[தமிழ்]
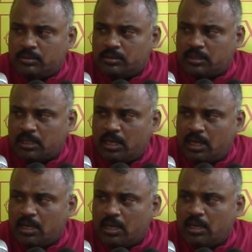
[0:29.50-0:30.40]

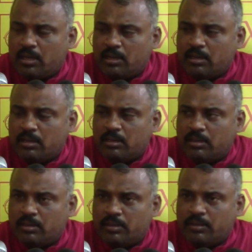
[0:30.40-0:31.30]
ஸ்ரீலங்கா
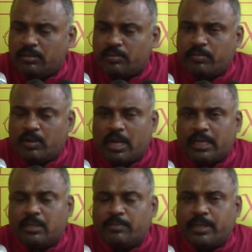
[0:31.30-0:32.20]

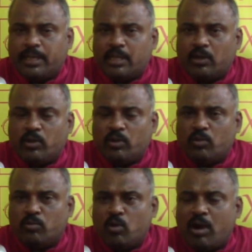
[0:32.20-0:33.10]
ஆயுதப்படையினருடைய
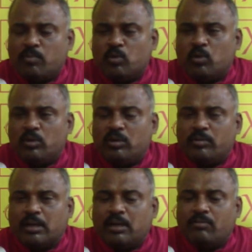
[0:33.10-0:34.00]
ஒரு முகாமுக்குள்
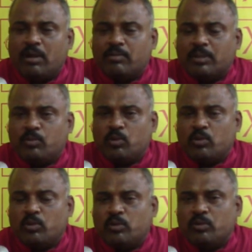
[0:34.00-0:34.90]
மக்கள் வாழ்வது
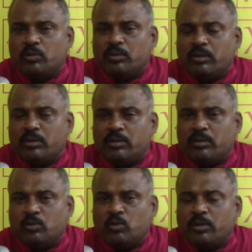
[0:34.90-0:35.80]
போன்ற ஒரு
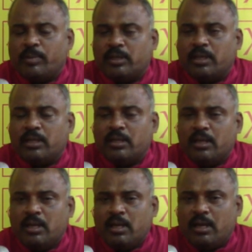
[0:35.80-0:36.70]
தோற்றப்பாடு தான்
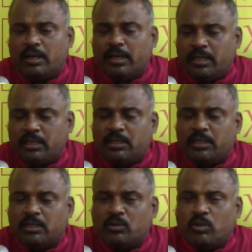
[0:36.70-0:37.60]
அங்கே
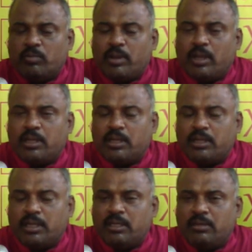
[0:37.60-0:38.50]
இருக்கின்றது குறிப்பாக
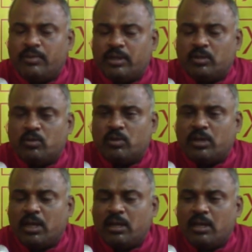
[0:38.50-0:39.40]
நெடுந்தீவு
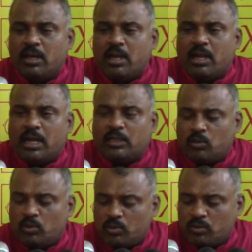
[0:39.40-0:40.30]
எடுத்துக்கொண்டால் அது
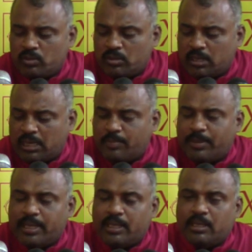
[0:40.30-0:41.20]
ஒரு
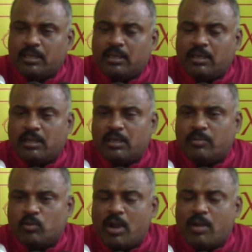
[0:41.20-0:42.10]
கடற்படை
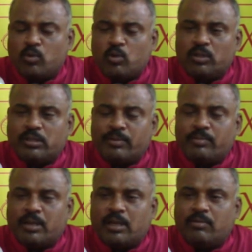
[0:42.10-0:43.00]
முகாமுக்குள்
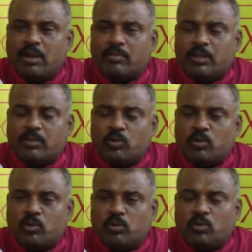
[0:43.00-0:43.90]
தமிழ் மக்கள் வாழ்வது
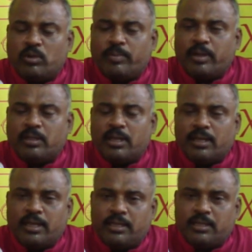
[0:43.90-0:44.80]
போன்ற ஒரு தோற்றப்பாடு தான்
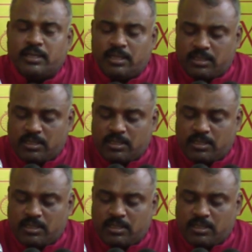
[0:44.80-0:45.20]
அங்கே இருக்கின்றது